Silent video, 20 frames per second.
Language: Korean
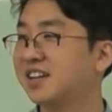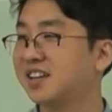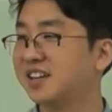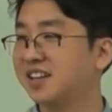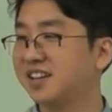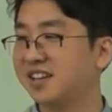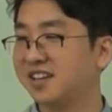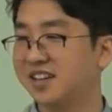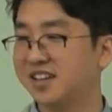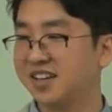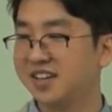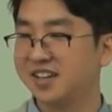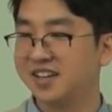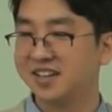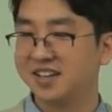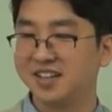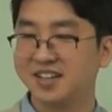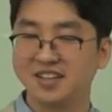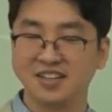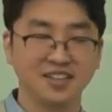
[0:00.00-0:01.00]
네.
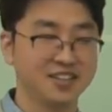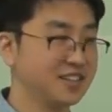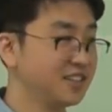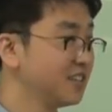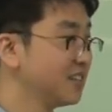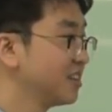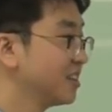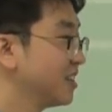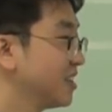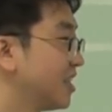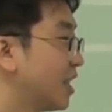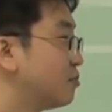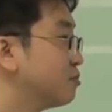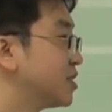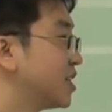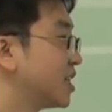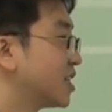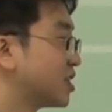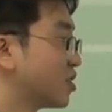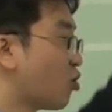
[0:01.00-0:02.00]

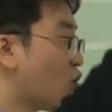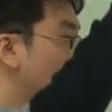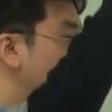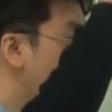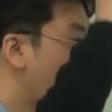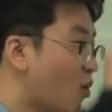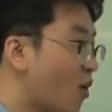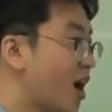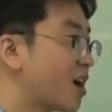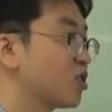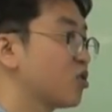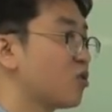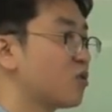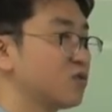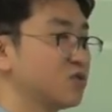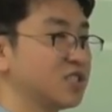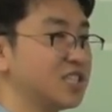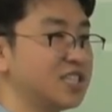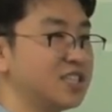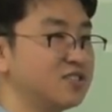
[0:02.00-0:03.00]
남자의 그 권위가 확
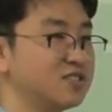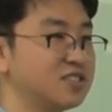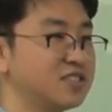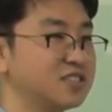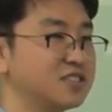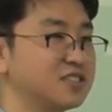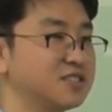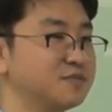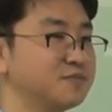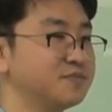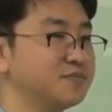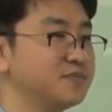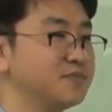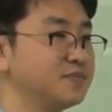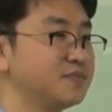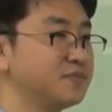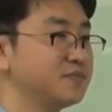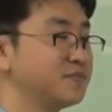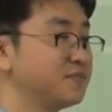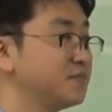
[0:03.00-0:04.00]
떨어졌잖아요. 지금.
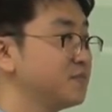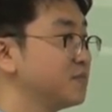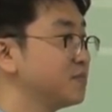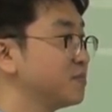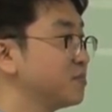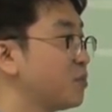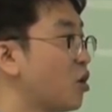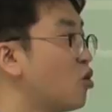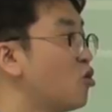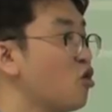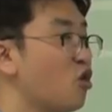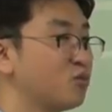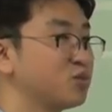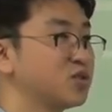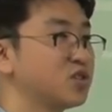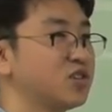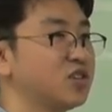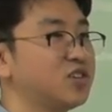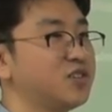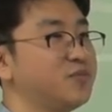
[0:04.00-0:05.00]
음, 별로
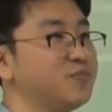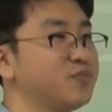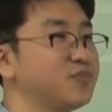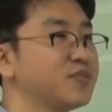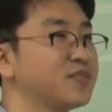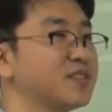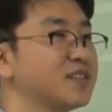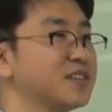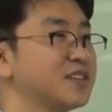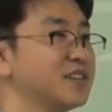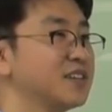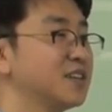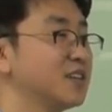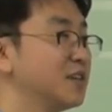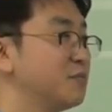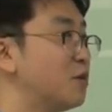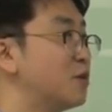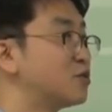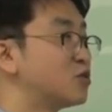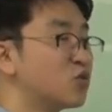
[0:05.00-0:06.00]
없어요.
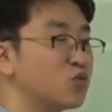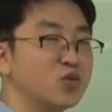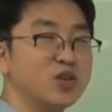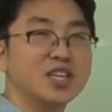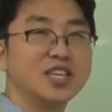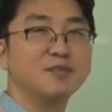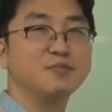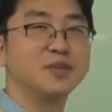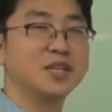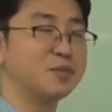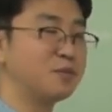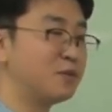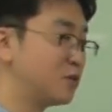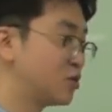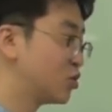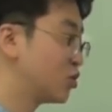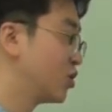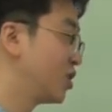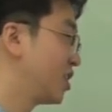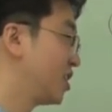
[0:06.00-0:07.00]
멸종 위기입니다.
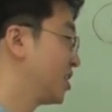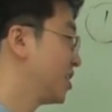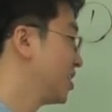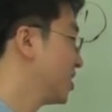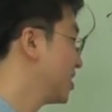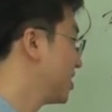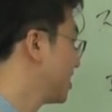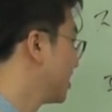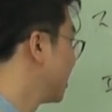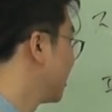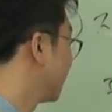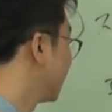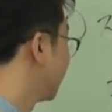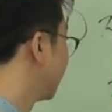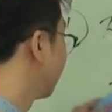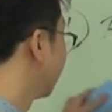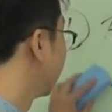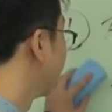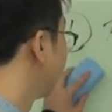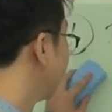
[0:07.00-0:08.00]
멸종 위기.
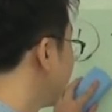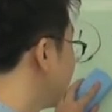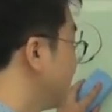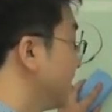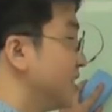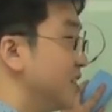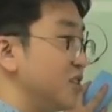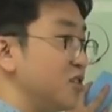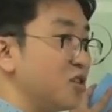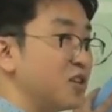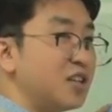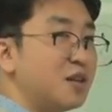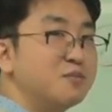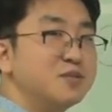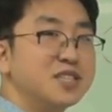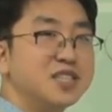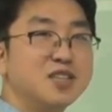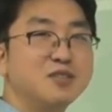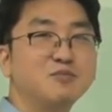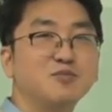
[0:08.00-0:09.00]
여기
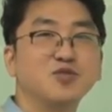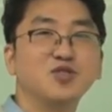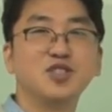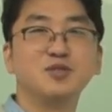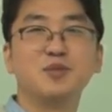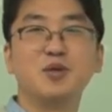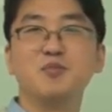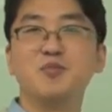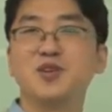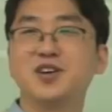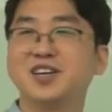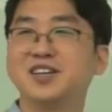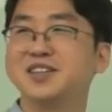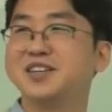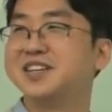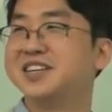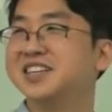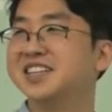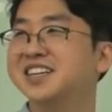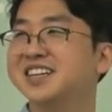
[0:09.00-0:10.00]
남자다운 분들이 몇 명이나
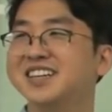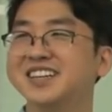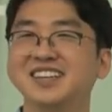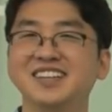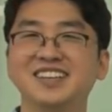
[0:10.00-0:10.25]
되려나?